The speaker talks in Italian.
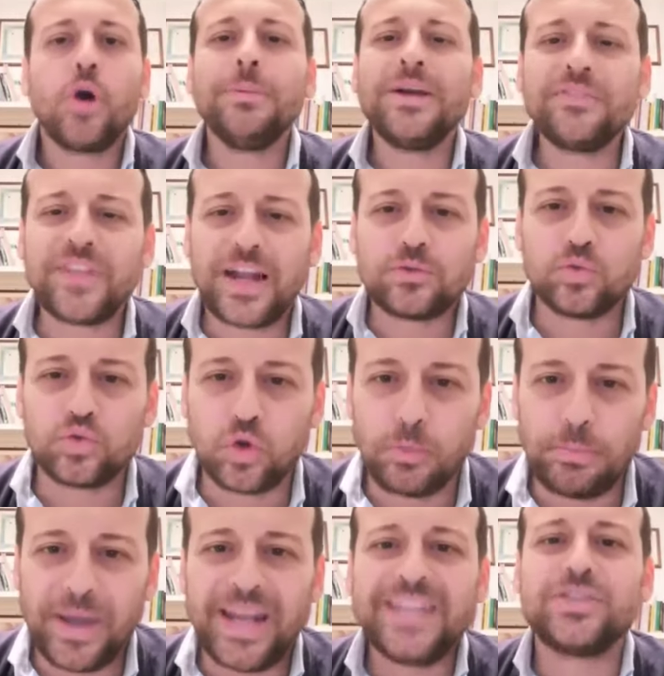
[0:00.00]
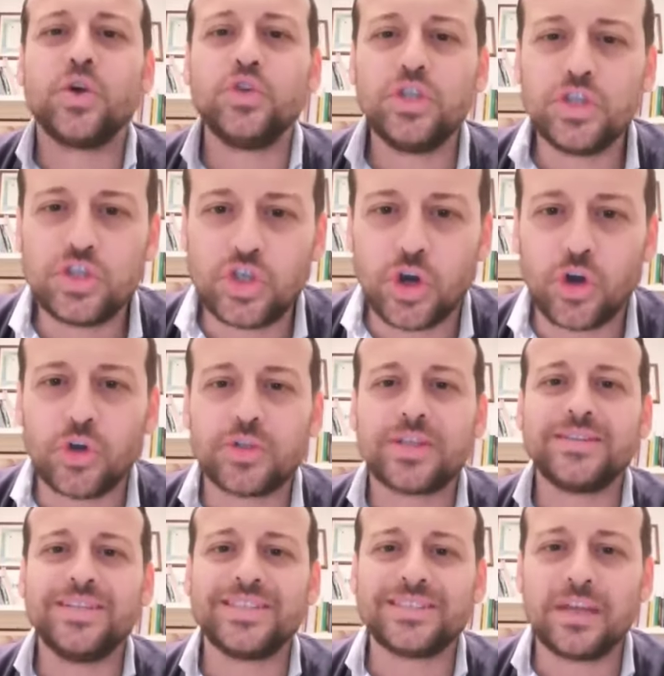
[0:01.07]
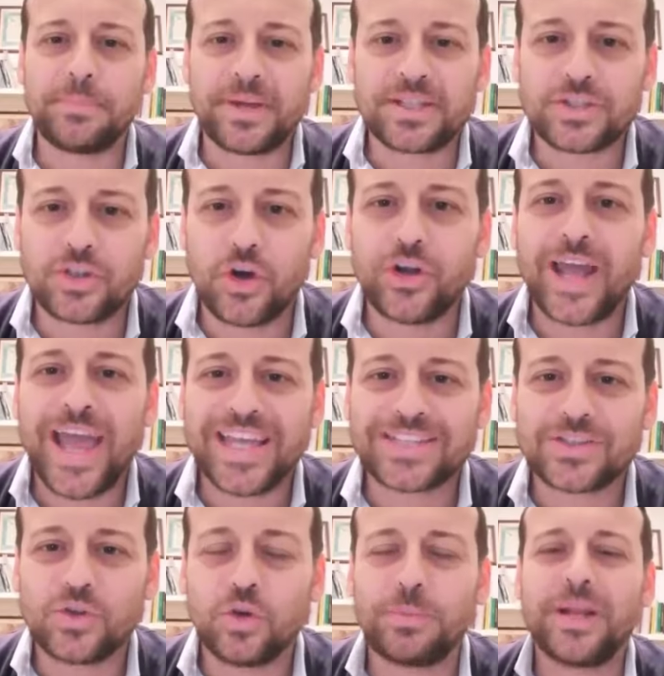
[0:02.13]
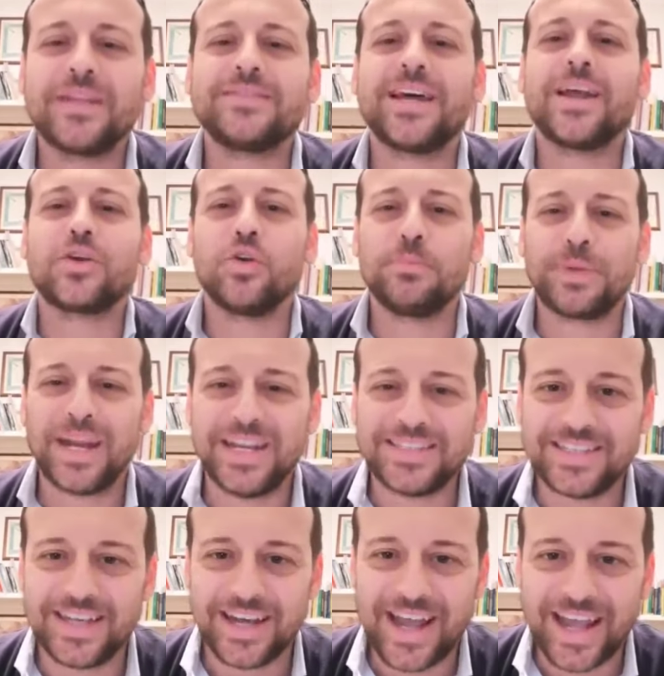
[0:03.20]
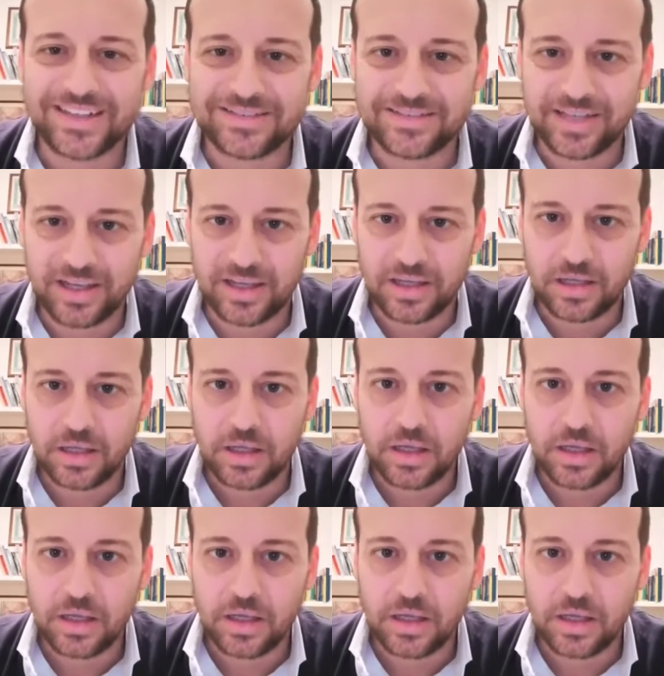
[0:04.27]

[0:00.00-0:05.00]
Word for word: Come andrà tutto bene se ogni giorno tantissime persone escono per andare a comprare le sigarette?